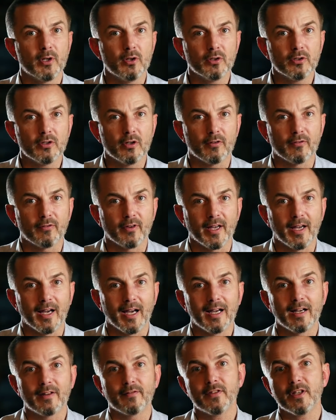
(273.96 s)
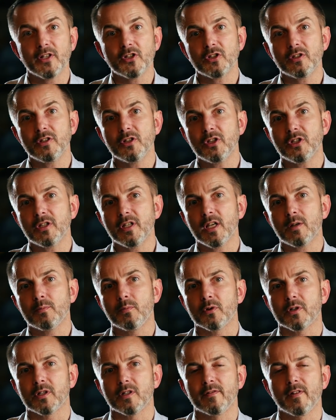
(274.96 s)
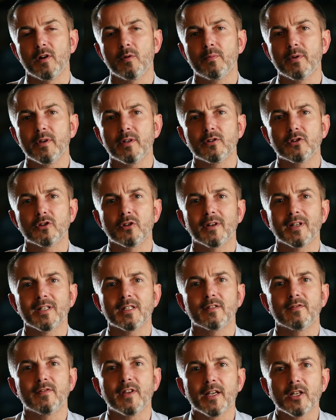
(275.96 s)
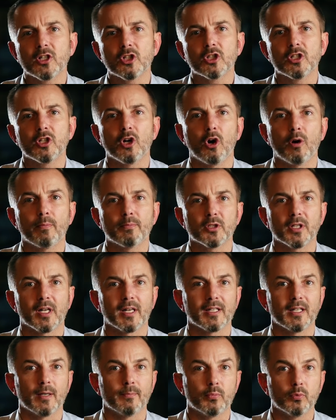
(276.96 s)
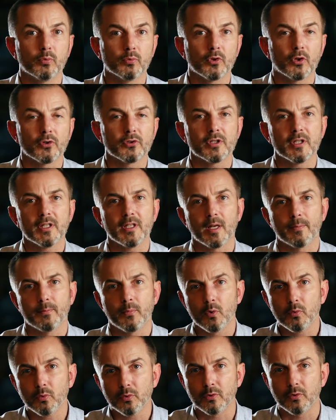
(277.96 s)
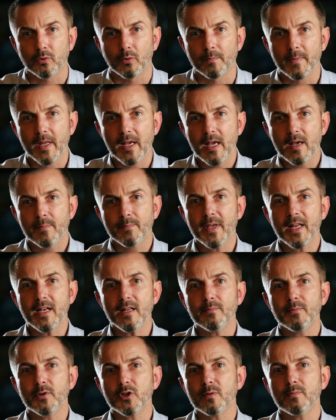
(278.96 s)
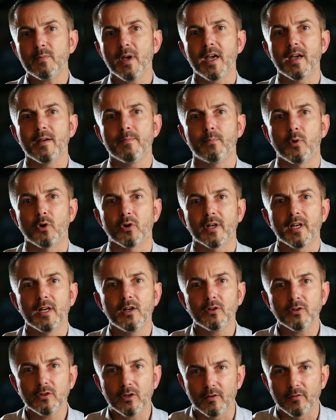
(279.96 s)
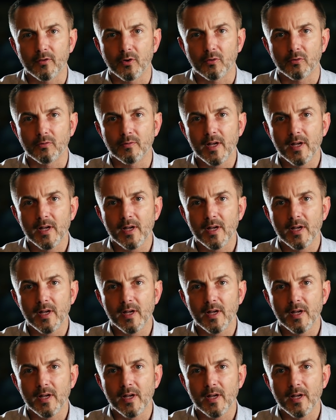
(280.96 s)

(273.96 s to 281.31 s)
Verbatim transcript: lodowe, a wieczny śnieg pokrywałby coraz większy obszar na północy i na południu. Mielibyśmy epokę lodową.